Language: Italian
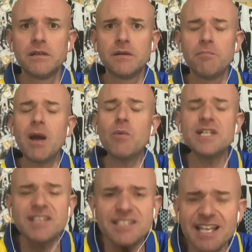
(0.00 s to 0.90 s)
Ma
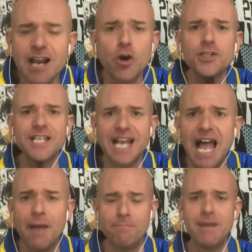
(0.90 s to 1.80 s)
questa sera cosa
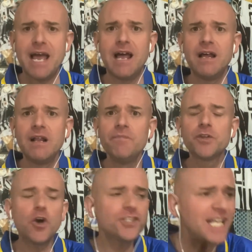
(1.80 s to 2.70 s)
cambia?
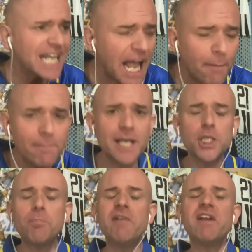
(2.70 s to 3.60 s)
Cosa cambia
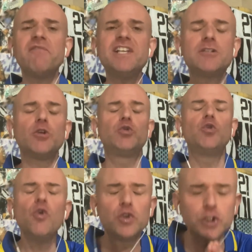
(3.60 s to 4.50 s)
dopo aver visto
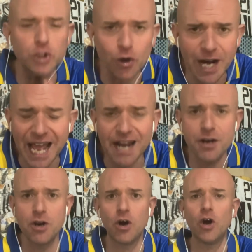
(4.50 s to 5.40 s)
tutto
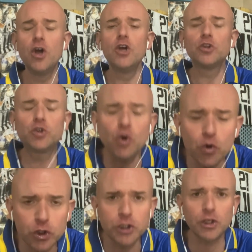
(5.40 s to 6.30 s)
l'anno,
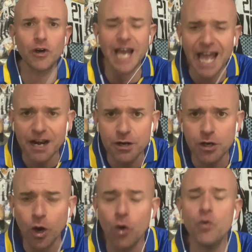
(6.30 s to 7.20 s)
tutto
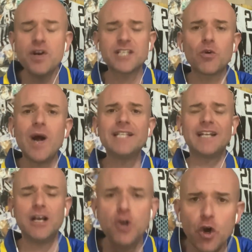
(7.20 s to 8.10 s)
l'anno una
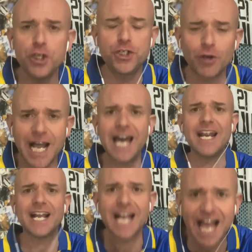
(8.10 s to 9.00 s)
squadra non giocare
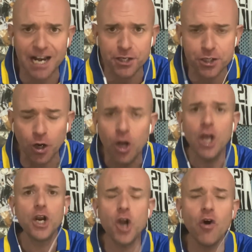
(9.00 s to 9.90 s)
a calcio?
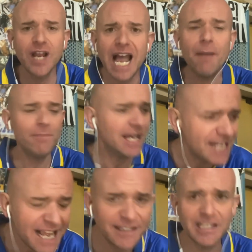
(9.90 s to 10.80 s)
Non cambia
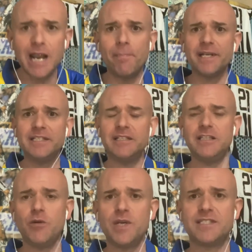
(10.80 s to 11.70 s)
niente la partita
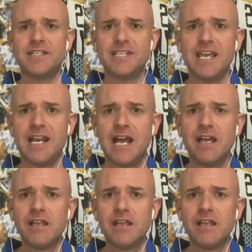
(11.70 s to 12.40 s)
di questa sera.